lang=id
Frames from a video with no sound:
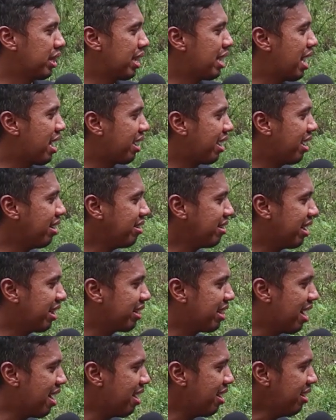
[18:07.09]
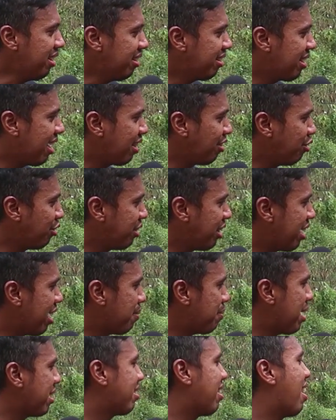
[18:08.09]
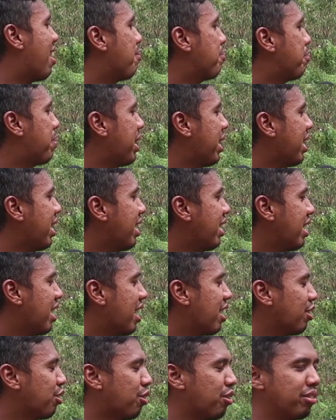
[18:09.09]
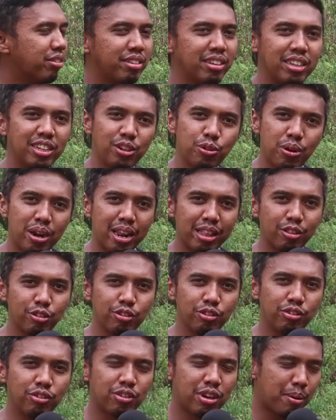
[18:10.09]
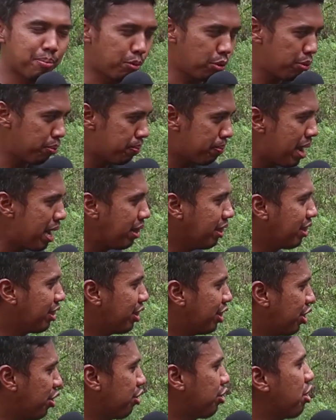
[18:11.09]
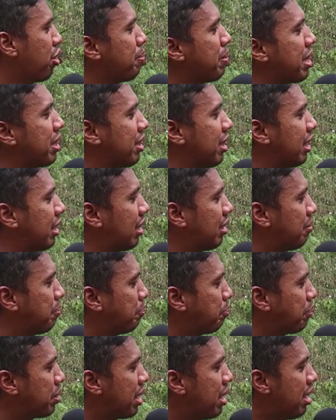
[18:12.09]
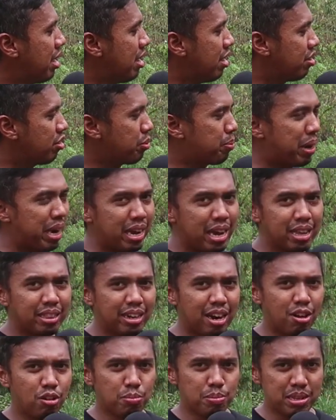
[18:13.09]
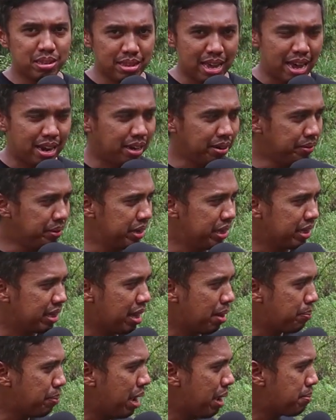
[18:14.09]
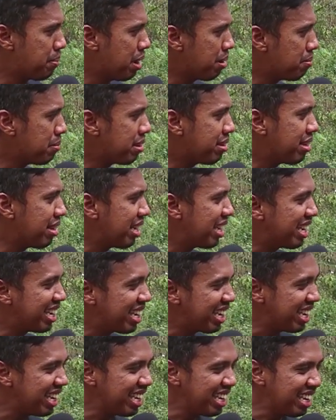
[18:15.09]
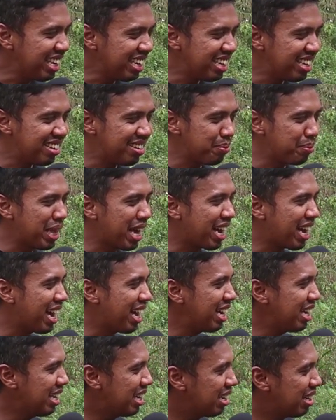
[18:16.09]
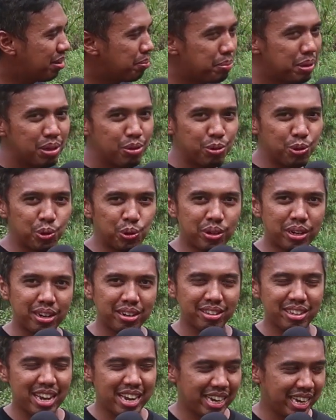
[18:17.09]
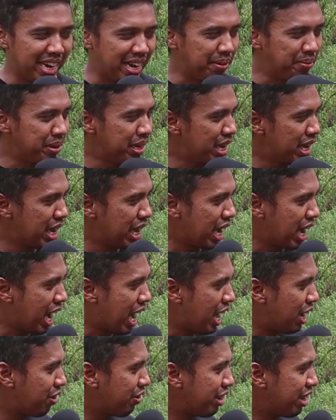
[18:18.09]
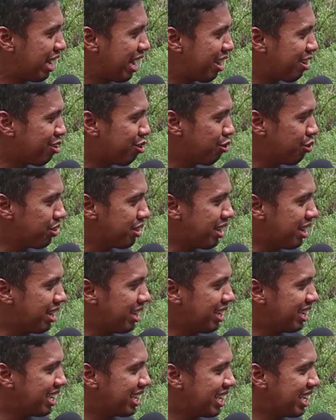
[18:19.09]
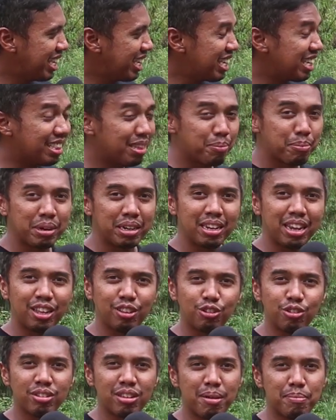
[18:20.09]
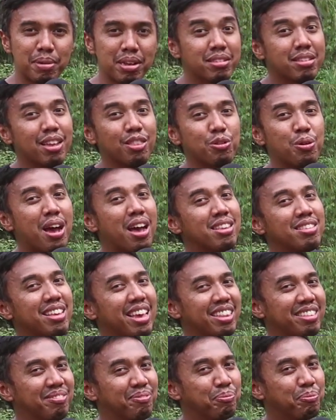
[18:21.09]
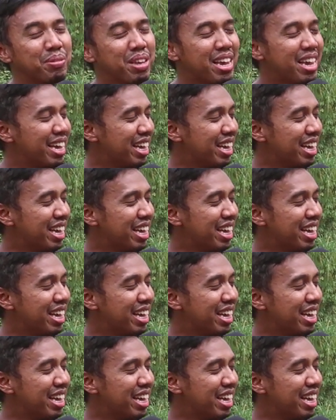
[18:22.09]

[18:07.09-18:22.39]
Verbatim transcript: Tenaga sekitar 113 HP dengan torsi 264 Nm. Sebenarnya nggak terlalu besar, tapi emang mesin ini diciptakan lebih untuk kerja ya. Kalau di Land Cruiser, ini temennya itu sama satu hz